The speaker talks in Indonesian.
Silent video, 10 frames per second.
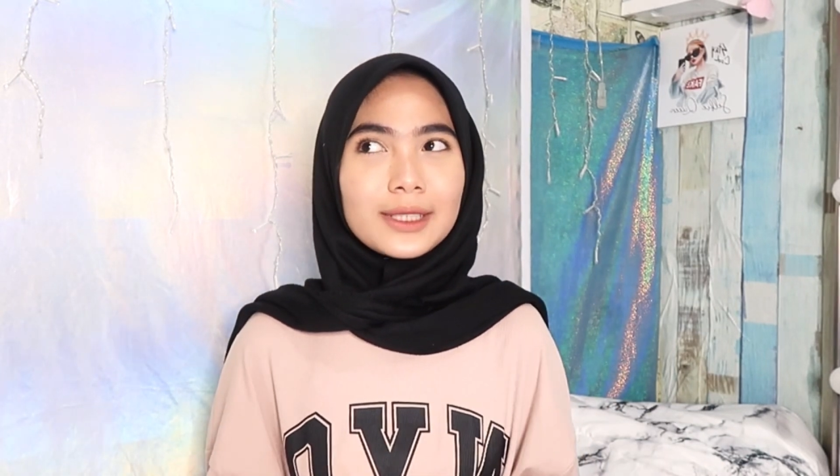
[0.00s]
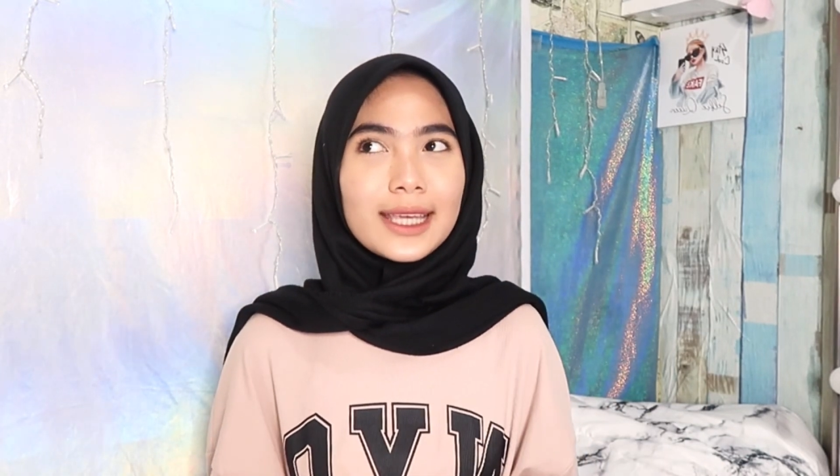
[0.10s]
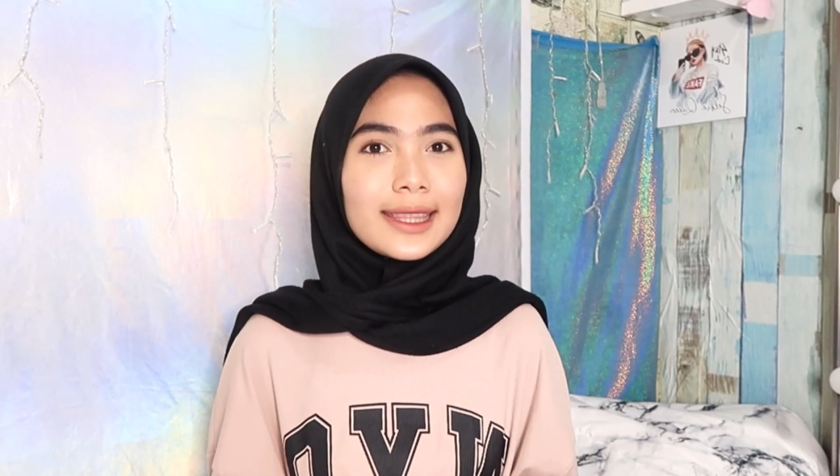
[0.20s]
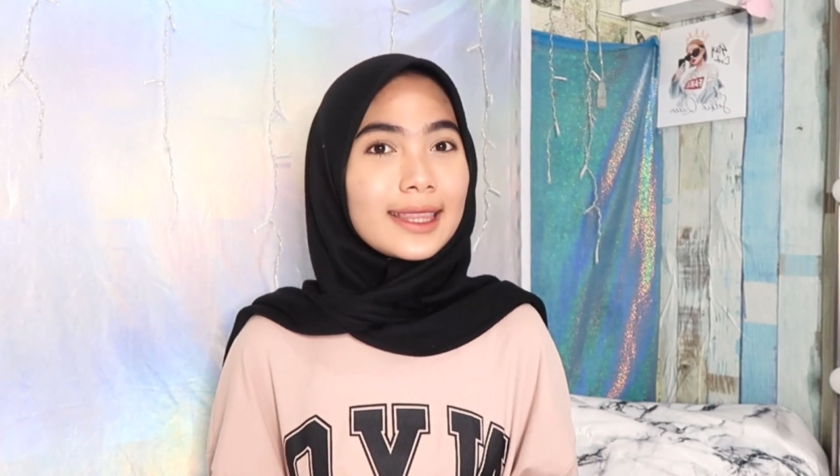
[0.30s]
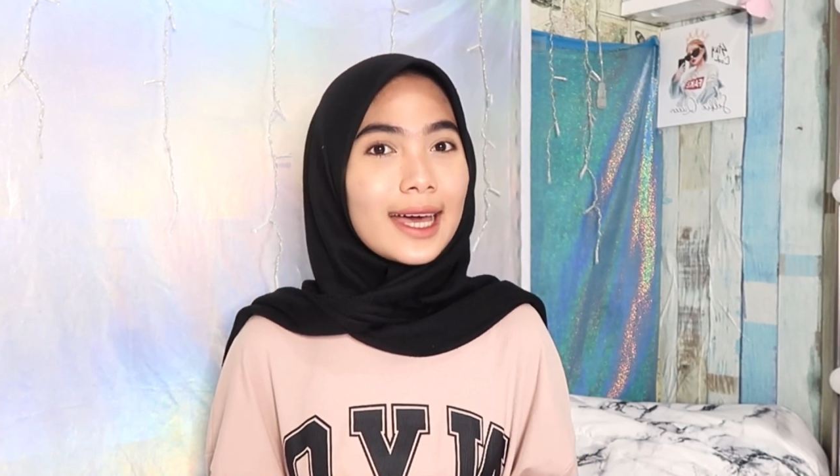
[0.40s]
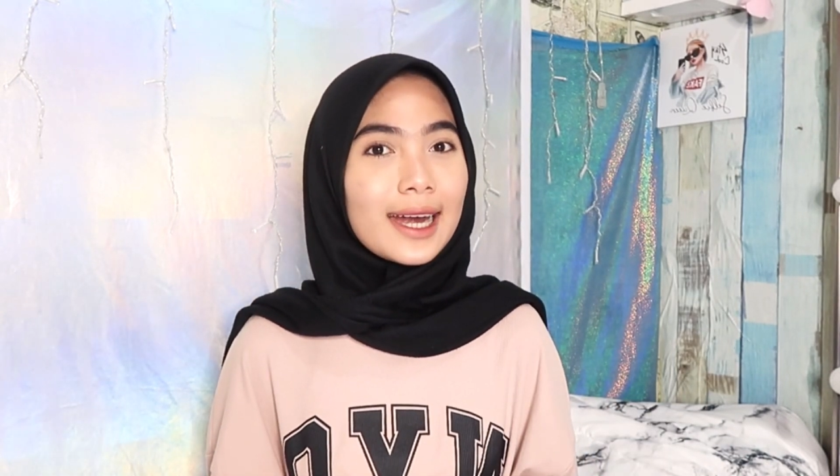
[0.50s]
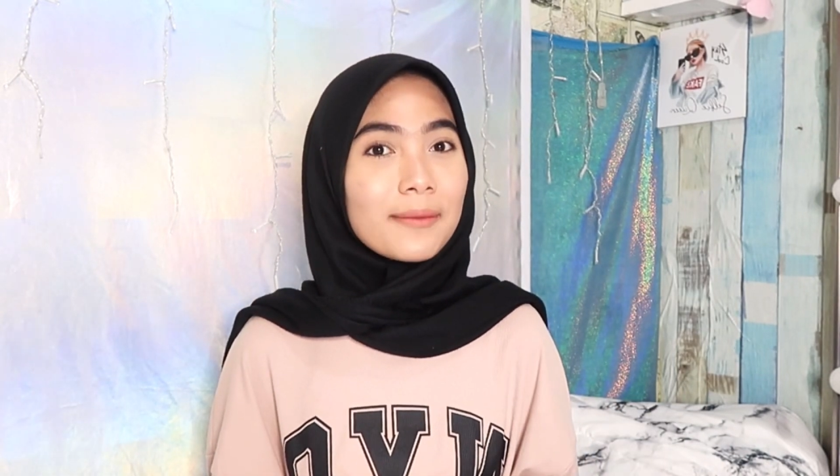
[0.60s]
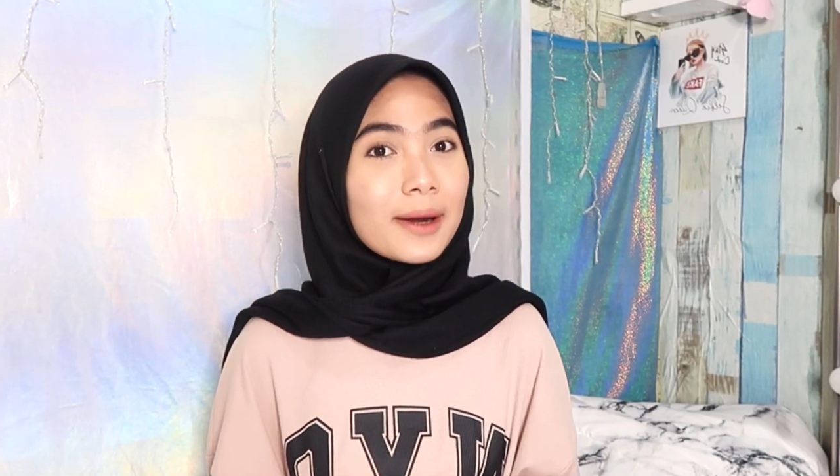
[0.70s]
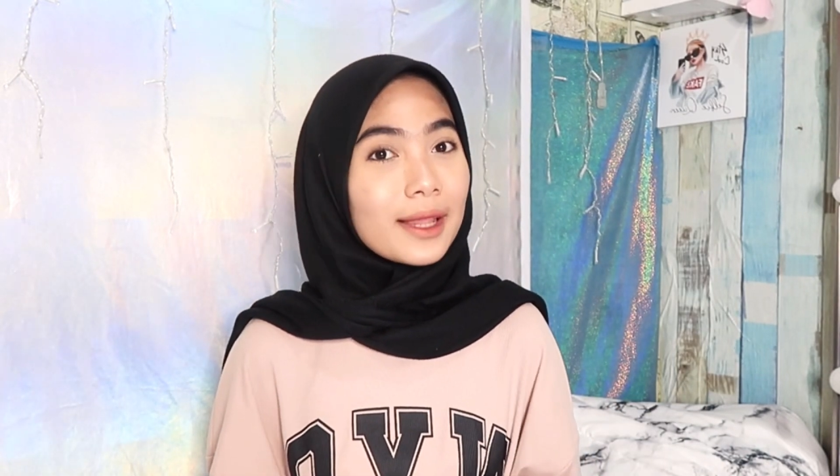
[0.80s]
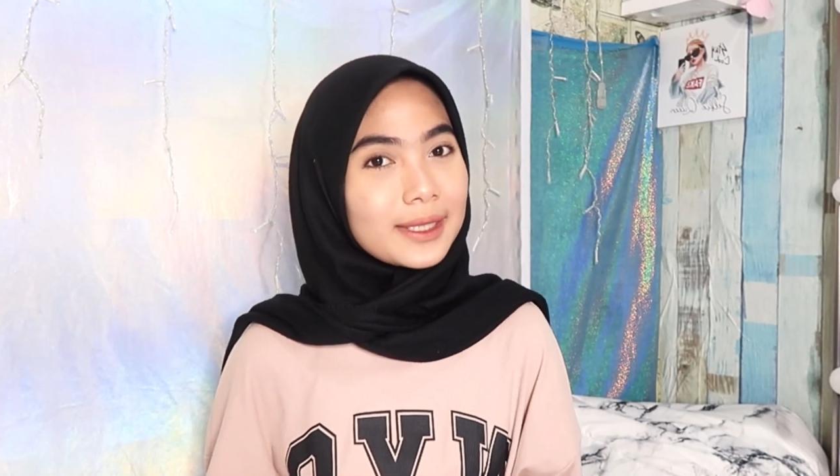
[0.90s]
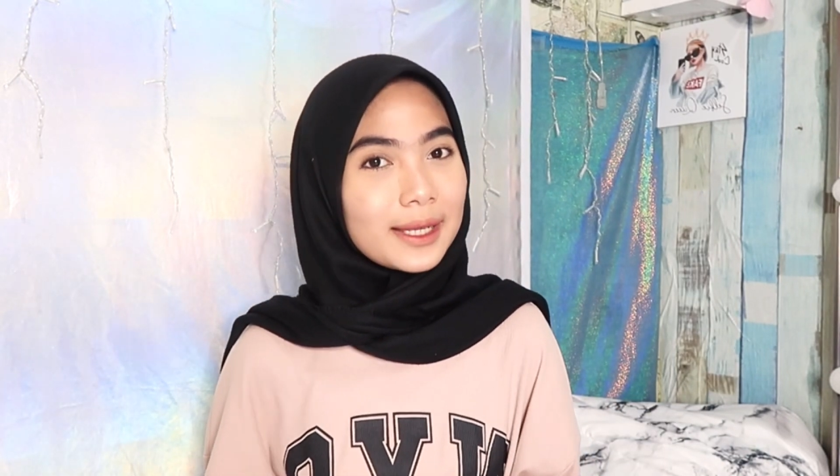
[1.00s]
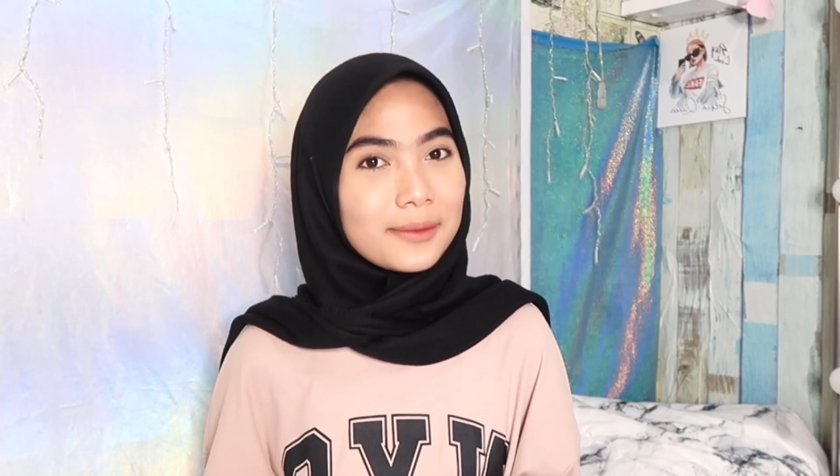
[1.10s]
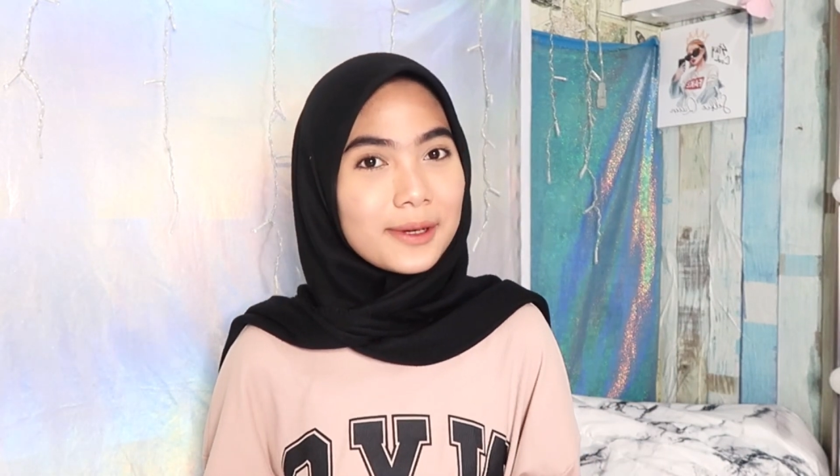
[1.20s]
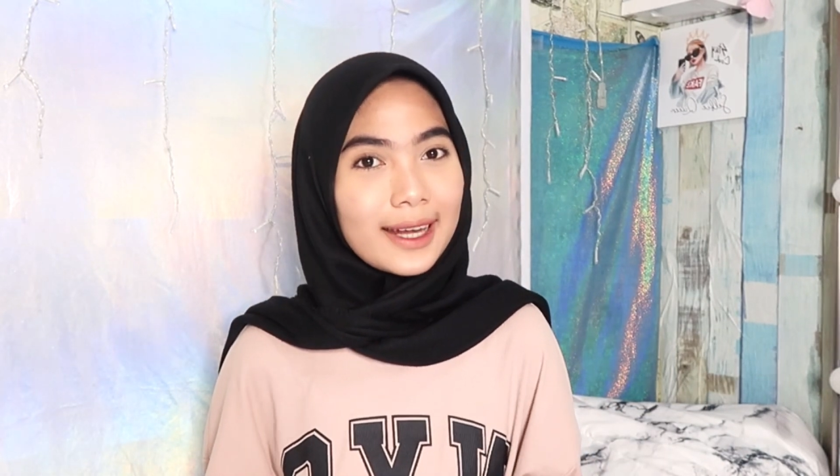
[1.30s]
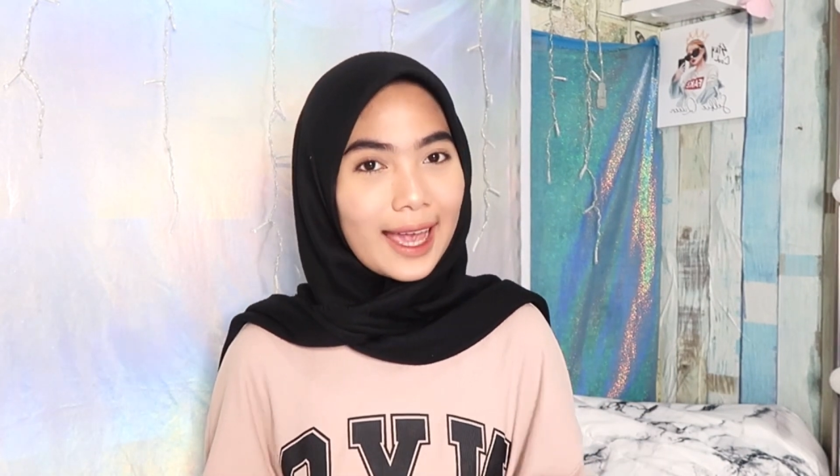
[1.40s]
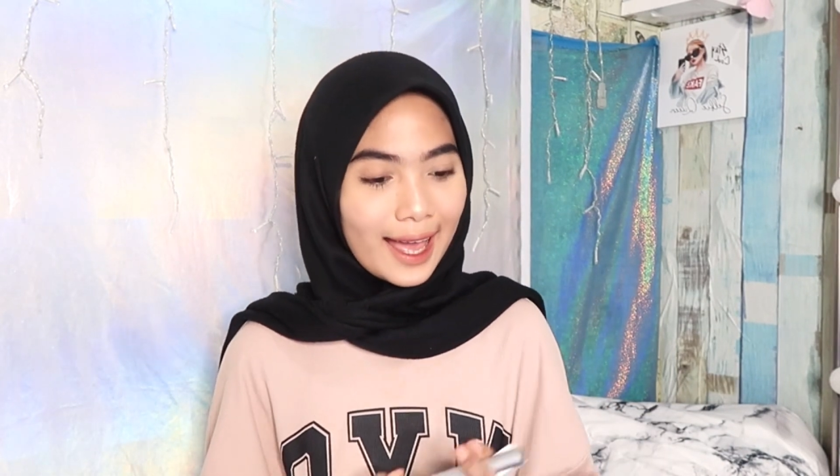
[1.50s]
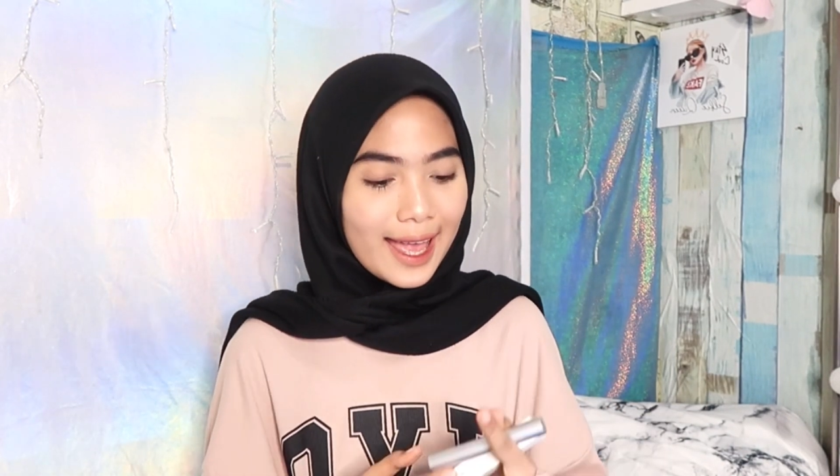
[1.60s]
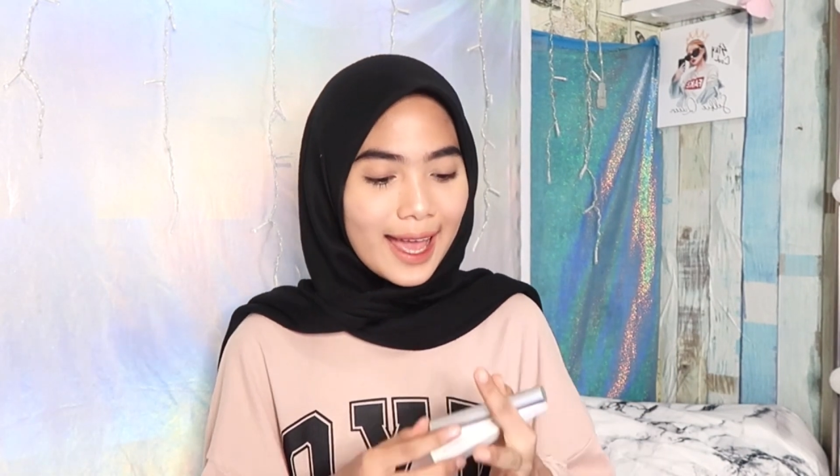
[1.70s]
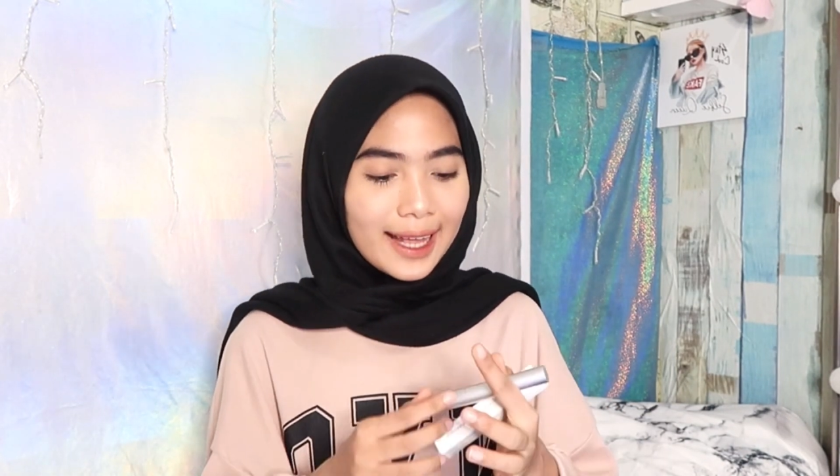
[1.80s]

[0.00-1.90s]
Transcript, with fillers: sekitar 600 ribuan ya.